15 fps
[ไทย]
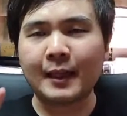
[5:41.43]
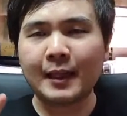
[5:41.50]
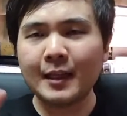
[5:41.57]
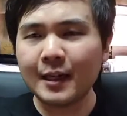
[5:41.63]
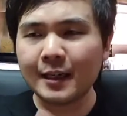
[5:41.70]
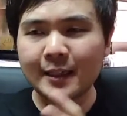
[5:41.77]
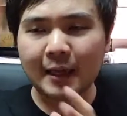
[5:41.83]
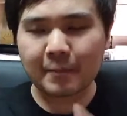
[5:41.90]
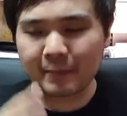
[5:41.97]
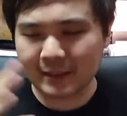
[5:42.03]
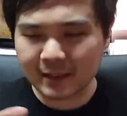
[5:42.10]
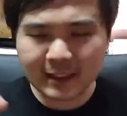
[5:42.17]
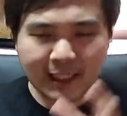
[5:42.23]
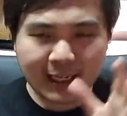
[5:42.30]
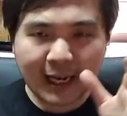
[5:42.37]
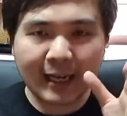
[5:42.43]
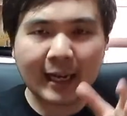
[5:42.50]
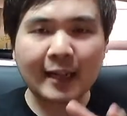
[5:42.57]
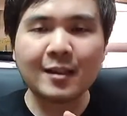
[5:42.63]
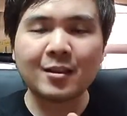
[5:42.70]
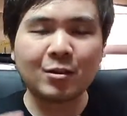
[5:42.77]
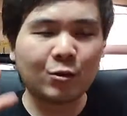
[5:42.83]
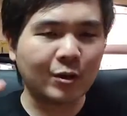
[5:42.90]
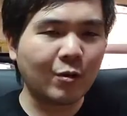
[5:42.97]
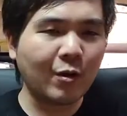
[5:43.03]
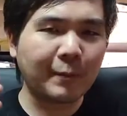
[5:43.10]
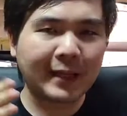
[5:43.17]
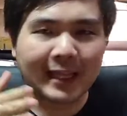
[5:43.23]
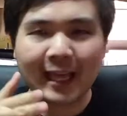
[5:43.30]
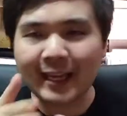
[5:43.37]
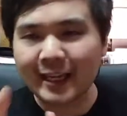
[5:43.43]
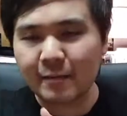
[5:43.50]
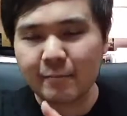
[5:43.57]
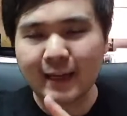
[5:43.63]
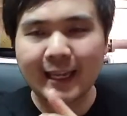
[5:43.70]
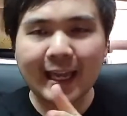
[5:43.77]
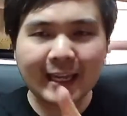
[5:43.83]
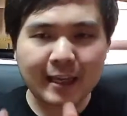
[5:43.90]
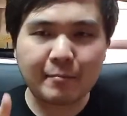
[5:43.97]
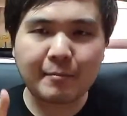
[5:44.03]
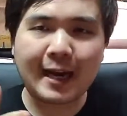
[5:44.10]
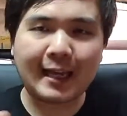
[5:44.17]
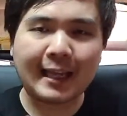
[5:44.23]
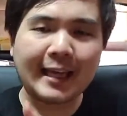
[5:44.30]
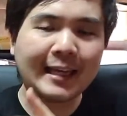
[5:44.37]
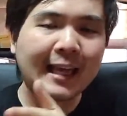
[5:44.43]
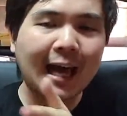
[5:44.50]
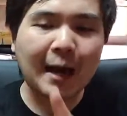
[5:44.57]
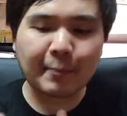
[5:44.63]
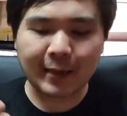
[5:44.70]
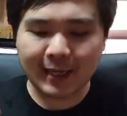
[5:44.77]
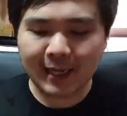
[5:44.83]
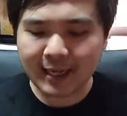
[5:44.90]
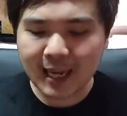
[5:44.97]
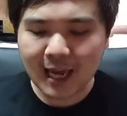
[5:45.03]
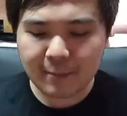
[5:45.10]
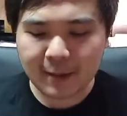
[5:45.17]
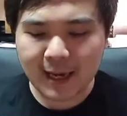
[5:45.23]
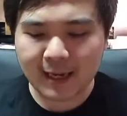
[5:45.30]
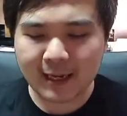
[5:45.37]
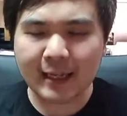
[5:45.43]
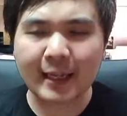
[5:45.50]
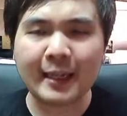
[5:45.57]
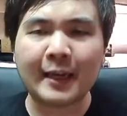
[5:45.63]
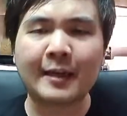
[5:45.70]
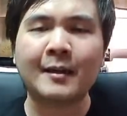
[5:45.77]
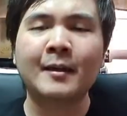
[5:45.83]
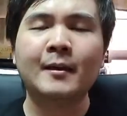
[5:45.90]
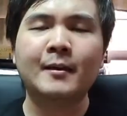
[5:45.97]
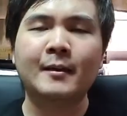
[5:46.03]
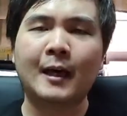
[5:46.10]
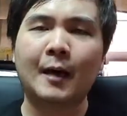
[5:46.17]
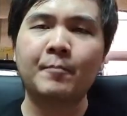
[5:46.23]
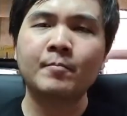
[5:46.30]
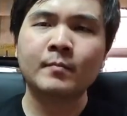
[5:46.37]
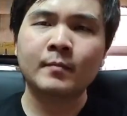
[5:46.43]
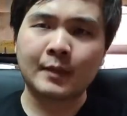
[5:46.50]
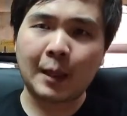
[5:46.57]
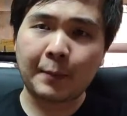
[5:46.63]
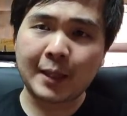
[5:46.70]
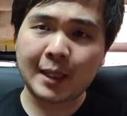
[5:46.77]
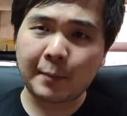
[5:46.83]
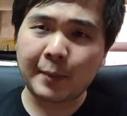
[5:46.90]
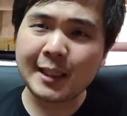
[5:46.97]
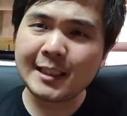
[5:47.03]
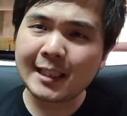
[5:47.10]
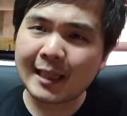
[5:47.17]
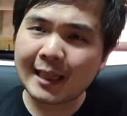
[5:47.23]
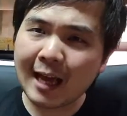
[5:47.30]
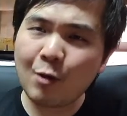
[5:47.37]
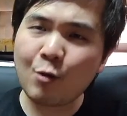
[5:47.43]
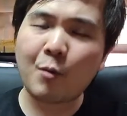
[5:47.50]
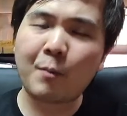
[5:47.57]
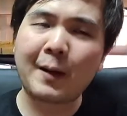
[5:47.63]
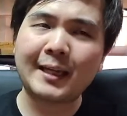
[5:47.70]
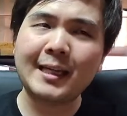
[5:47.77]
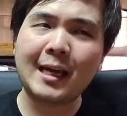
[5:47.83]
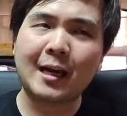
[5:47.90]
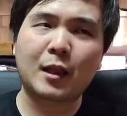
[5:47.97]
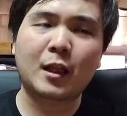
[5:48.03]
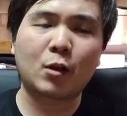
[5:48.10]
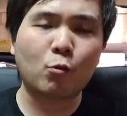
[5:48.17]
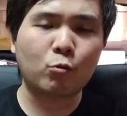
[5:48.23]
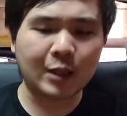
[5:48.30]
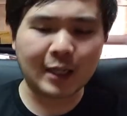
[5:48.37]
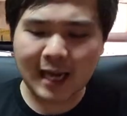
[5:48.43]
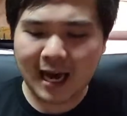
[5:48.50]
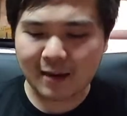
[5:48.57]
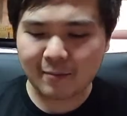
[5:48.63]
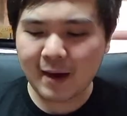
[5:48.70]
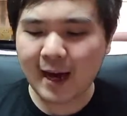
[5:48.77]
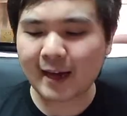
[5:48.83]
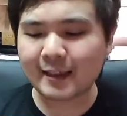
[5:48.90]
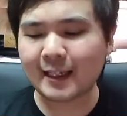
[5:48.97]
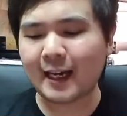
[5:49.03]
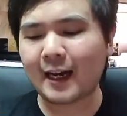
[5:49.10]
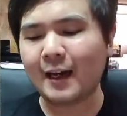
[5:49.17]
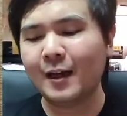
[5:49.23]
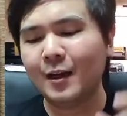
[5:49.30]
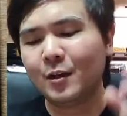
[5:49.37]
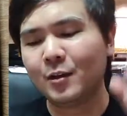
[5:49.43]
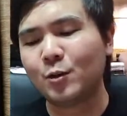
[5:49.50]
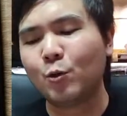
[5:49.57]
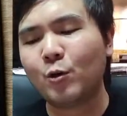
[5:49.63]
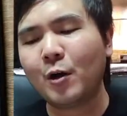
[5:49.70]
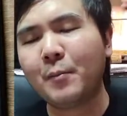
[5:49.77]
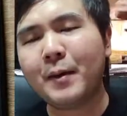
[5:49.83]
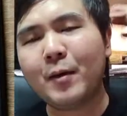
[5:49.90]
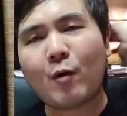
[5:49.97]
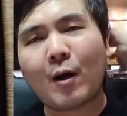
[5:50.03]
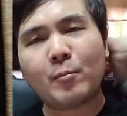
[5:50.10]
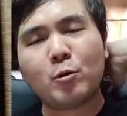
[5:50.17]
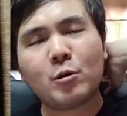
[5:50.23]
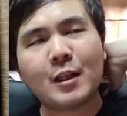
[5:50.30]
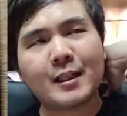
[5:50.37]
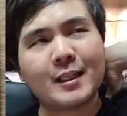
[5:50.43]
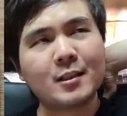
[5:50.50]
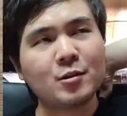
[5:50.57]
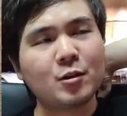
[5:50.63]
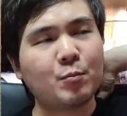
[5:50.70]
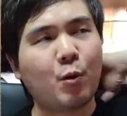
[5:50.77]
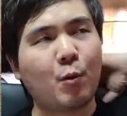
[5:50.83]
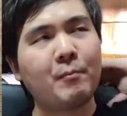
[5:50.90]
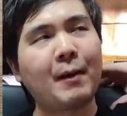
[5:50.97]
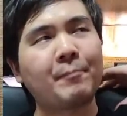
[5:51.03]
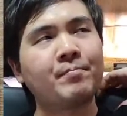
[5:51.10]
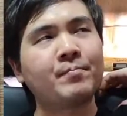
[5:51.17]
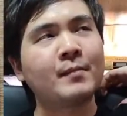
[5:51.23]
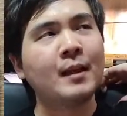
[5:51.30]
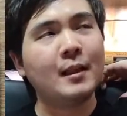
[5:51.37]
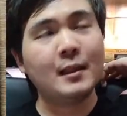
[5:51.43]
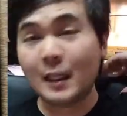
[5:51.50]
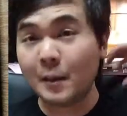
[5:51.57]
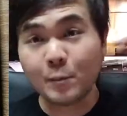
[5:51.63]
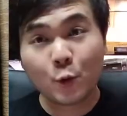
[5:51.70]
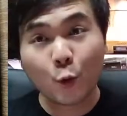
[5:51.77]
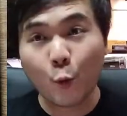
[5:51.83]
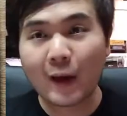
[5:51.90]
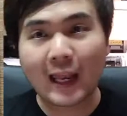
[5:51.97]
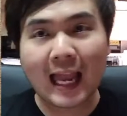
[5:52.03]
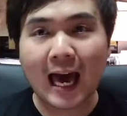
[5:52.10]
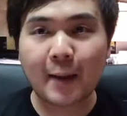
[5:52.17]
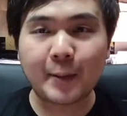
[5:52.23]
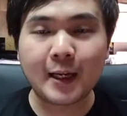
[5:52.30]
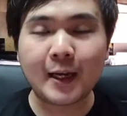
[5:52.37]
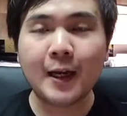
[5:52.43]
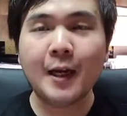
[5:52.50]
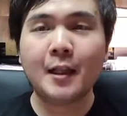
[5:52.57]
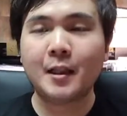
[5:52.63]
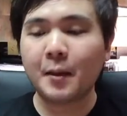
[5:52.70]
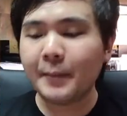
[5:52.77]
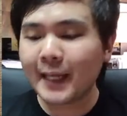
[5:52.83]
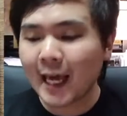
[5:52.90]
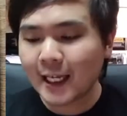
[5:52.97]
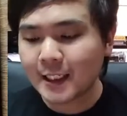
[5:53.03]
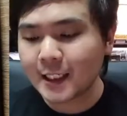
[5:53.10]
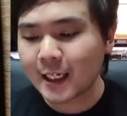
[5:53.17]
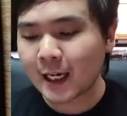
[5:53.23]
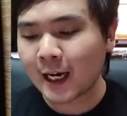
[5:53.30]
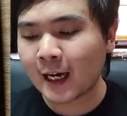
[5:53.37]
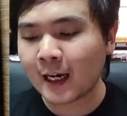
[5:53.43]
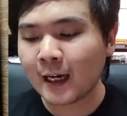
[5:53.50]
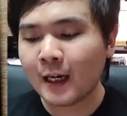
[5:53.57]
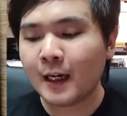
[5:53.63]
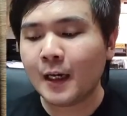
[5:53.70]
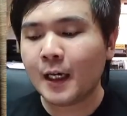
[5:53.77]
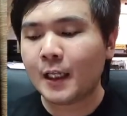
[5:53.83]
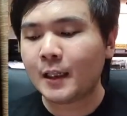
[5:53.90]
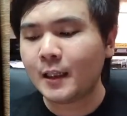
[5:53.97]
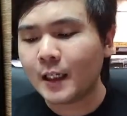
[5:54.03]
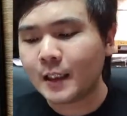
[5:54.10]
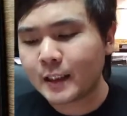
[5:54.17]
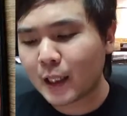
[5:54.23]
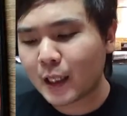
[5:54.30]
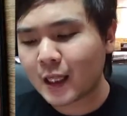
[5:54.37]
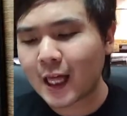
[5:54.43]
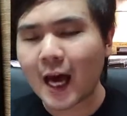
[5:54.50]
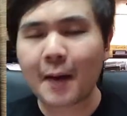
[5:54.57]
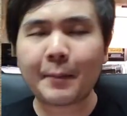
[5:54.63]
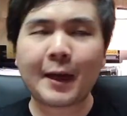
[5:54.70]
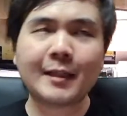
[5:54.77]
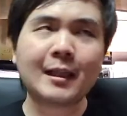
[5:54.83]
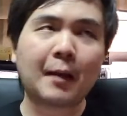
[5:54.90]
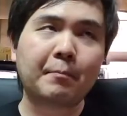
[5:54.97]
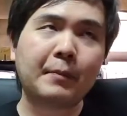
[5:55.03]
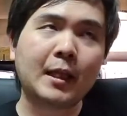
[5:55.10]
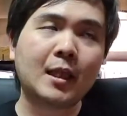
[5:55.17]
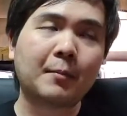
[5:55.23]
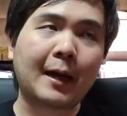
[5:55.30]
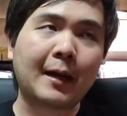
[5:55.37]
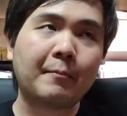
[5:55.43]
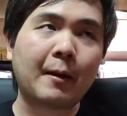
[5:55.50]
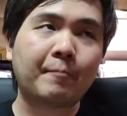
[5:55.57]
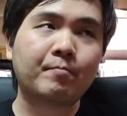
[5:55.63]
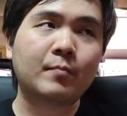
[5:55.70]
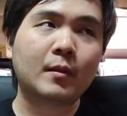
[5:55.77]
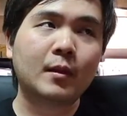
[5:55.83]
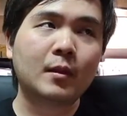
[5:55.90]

ในเรื่องเนี่ยมันก็จะเน้นๆ ตรงที่ว่ามันไล่กันไปไล่กันมาไล่ล่าไปไล่ล่ามาแค่นั้นเองนะครับแต่มันสามารถที่จะเล่าออกมาได้อย่างสนุกสนานมากนะฮะดูแล้วมีความรุ้นระทึกจนผมแบบลืมดูเวลาไปเลยแล้วไม่น่าเชื่อฮะเรื่องนี้สร้างมาตั้งแต่ปีสมัยแบบ